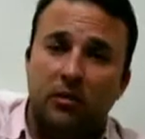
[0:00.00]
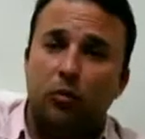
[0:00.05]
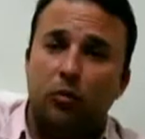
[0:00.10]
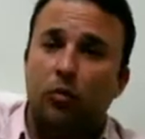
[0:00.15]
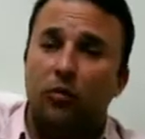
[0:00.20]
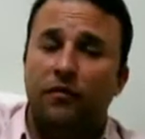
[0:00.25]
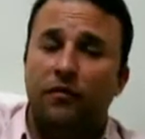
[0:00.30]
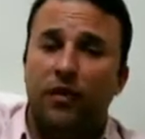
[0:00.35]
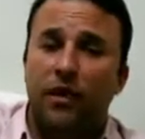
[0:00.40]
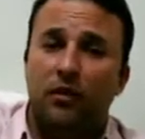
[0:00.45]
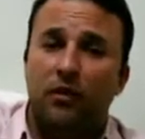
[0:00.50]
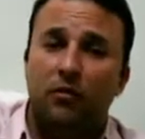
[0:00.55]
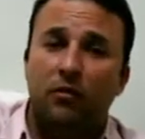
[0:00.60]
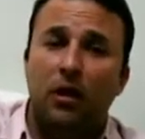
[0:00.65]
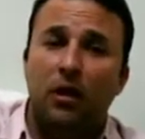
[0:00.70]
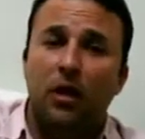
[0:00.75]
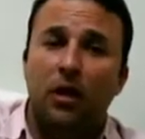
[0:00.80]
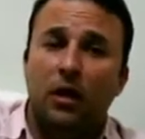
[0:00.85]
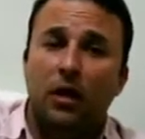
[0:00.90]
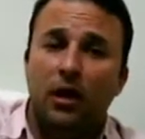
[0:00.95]
do governo
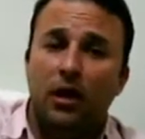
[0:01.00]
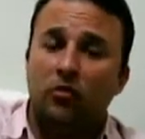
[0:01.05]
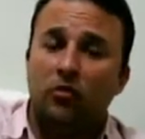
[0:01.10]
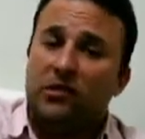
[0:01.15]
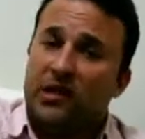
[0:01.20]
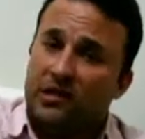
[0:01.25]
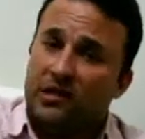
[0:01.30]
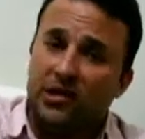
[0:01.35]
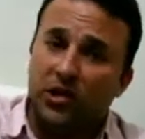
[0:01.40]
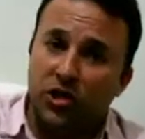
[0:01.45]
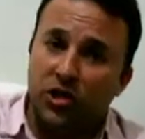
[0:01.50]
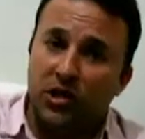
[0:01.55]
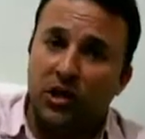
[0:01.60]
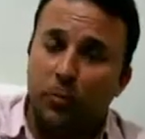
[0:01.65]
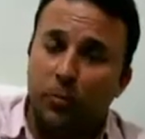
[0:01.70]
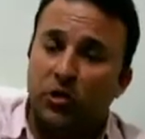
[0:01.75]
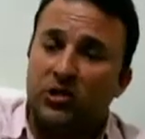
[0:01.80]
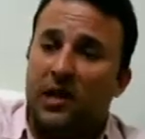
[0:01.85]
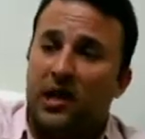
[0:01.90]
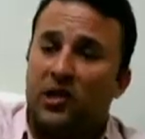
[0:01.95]
eh, nos assista e
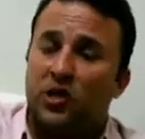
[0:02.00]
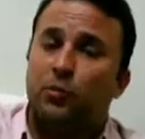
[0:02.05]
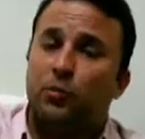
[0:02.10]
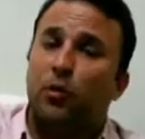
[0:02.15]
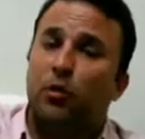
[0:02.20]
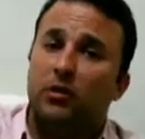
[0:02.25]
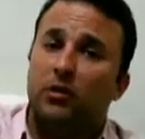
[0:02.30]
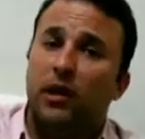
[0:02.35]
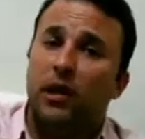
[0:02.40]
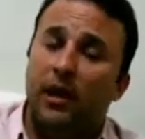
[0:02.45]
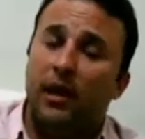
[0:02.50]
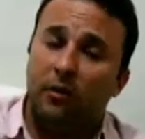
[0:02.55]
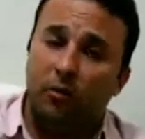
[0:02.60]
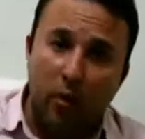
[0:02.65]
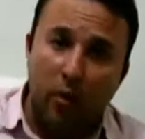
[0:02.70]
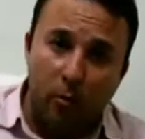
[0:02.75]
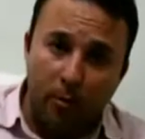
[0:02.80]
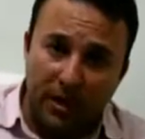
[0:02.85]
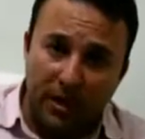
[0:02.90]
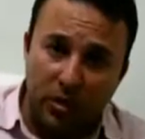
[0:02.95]
depois responda. É, não
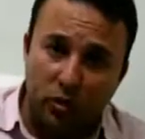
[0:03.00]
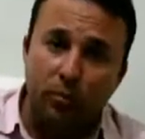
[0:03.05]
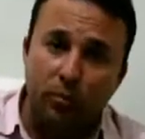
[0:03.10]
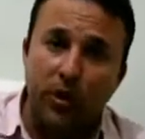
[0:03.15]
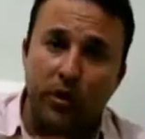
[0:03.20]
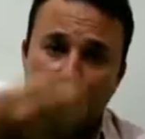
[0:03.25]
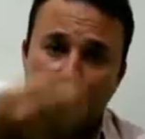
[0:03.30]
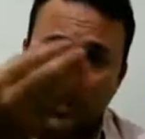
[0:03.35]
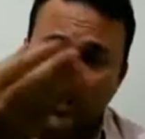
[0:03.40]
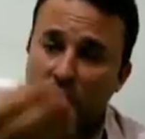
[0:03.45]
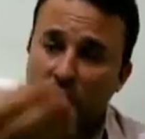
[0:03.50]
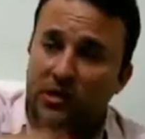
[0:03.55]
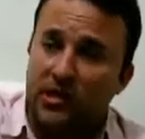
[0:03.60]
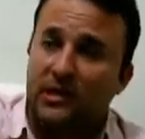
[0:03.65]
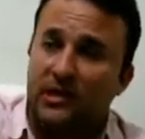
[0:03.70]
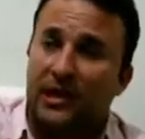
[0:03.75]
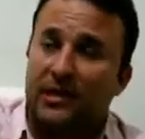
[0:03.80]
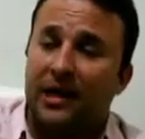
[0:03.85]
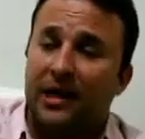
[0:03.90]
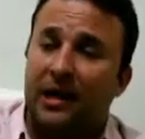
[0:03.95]
é um pedido meu, é da
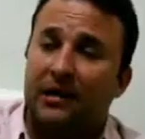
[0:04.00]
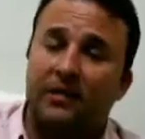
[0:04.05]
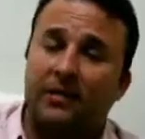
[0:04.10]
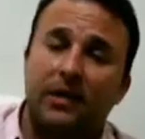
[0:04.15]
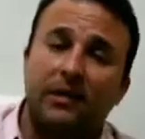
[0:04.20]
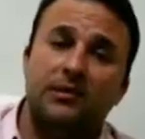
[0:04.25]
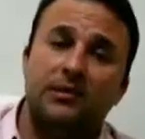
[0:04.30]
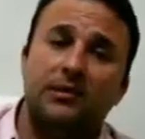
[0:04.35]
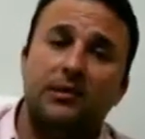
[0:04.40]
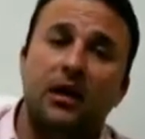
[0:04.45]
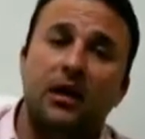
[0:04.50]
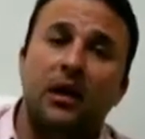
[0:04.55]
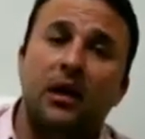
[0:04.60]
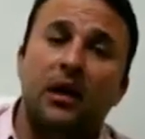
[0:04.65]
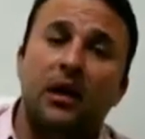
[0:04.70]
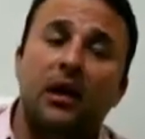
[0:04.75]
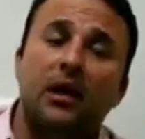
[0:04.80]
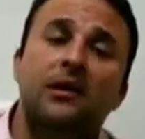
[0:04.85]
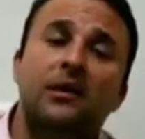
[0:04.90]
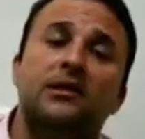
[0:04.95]
sociedade cratense.
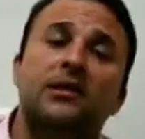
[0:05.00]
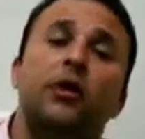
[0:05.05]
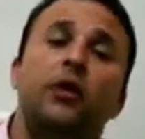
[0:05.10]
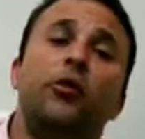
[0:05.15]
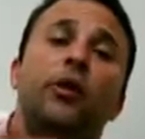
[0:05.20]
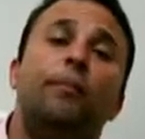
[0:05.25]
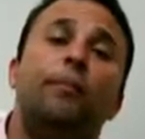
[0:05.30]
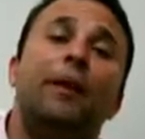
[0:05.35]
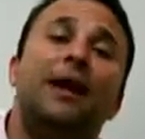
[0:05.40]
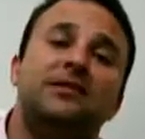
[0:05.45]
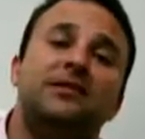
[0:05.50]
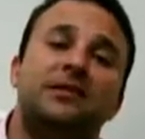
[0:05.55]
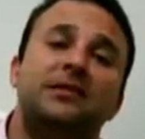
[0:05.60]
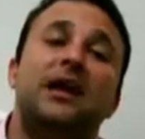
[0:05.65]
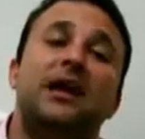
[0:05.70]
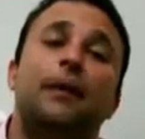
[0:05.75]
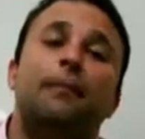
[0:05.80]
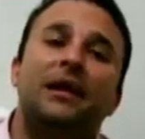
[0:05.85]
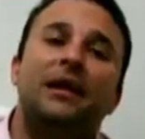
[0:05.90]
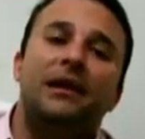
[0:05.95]
E se nenhuma empresa
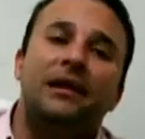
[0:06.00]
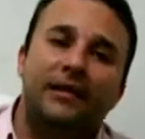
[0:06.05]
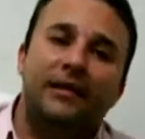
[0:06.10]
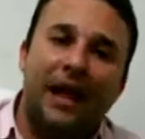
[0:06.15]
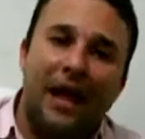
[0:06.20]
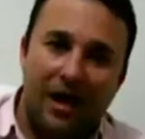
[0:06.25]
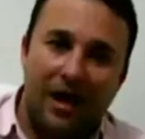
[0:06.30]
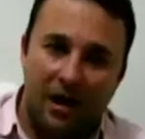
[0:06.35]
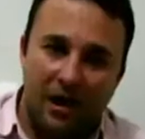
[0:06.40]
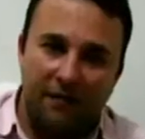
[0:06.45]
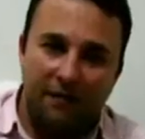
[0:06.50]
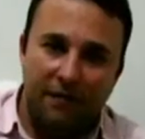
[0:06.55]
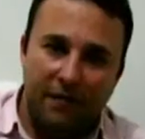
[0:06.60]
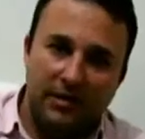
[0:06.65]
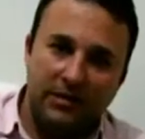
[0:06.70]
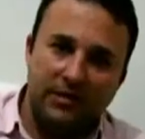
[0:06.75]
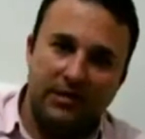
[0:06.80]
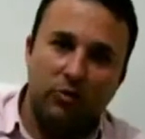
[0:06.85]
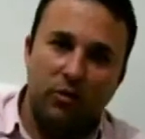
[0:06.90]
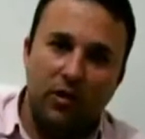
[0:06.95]
se habilitar a
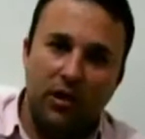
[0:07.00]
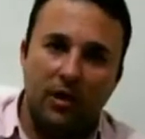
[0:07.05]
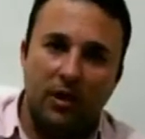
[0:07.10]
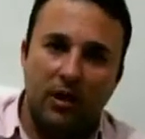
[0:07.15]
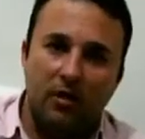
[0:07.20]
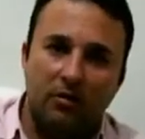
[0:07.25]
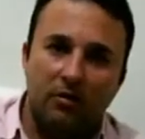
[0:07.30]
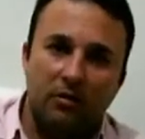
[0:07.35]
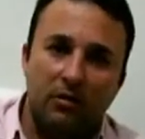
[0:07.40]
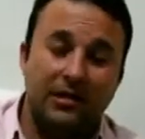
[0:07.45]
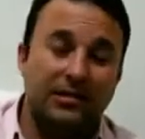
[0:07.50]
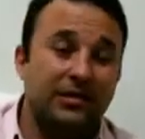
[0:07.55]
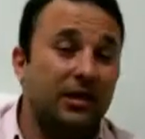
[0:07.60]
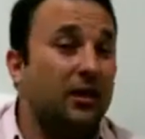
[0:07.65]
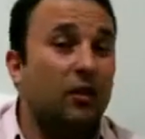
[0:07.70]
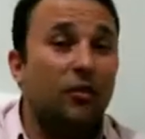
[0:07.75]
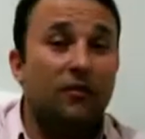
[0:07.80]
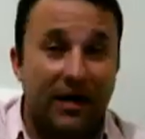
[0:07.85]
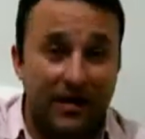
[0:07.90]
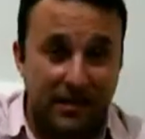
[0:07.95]
fazer o canal? Quer dizer
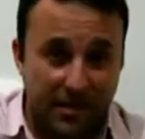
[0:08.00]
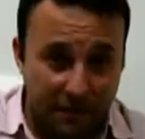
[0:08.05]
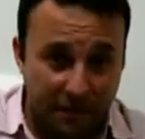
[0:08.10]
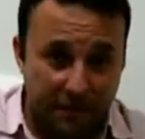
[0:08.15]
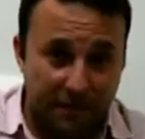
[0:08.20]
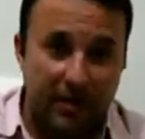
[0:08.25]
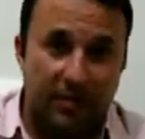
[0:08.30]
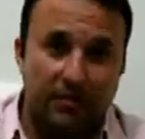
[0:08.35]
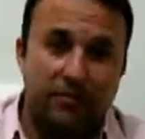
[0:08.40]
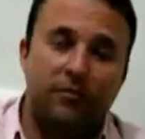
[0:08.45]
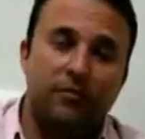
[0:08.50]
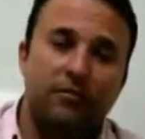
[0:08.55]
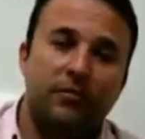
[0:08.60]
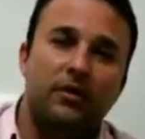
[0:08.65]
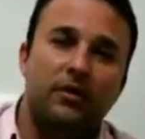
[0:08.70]
que não vai ser feito?